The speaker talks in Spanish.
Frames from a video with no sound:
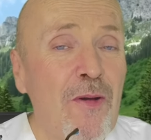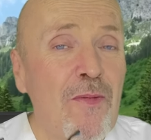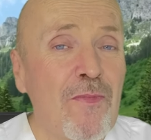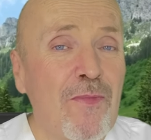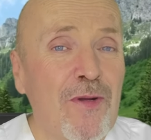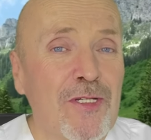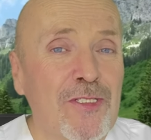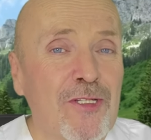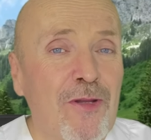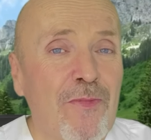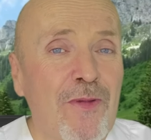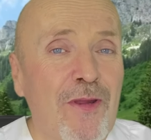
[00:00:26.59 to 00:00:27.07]

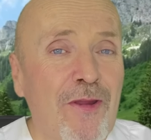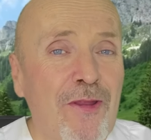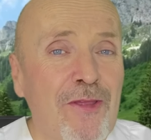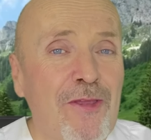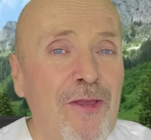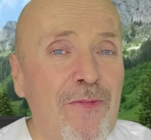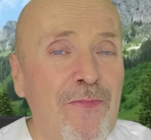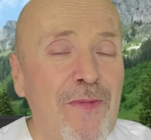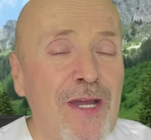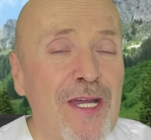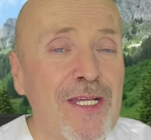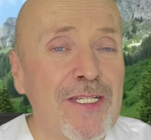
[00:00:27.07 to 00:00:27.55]
Pues no me
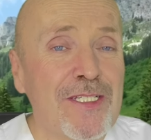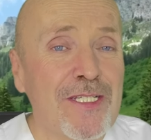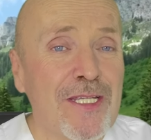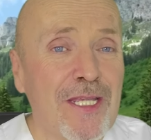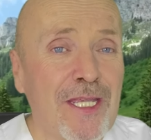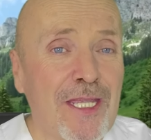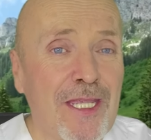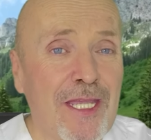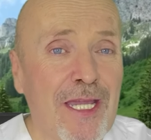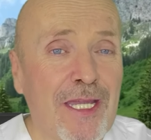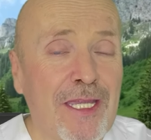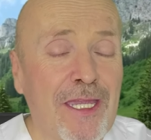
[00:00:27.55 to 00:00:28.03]
rollo
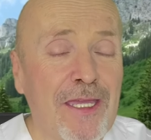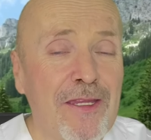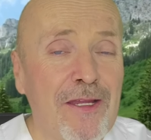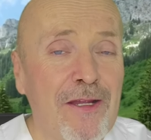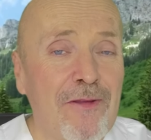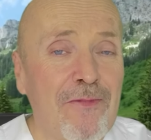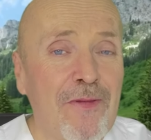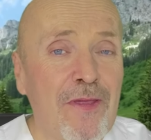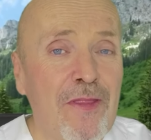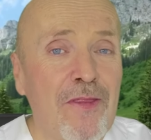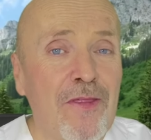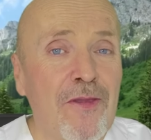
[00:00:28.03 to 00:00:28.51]
más y aquí en
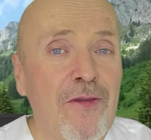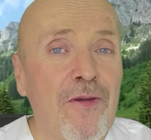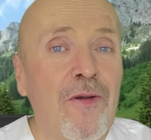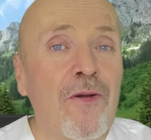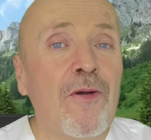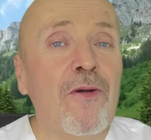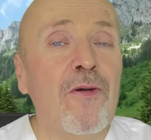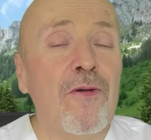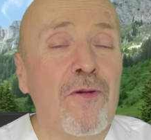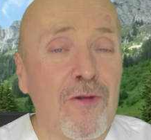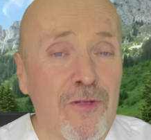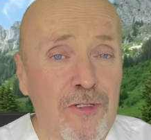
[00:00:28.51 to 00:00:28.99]
el
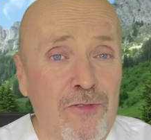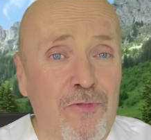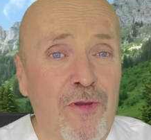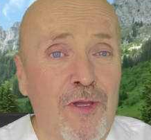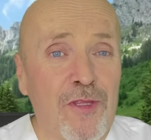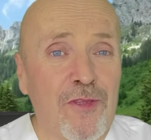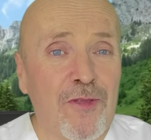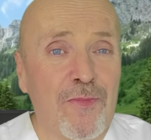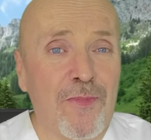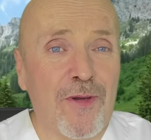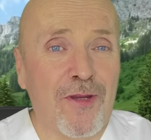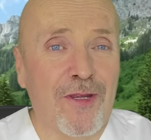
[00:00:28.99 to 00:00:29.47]
vídeo os
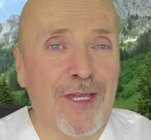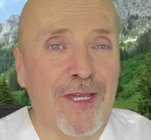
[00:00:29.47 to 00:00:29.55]
cuento por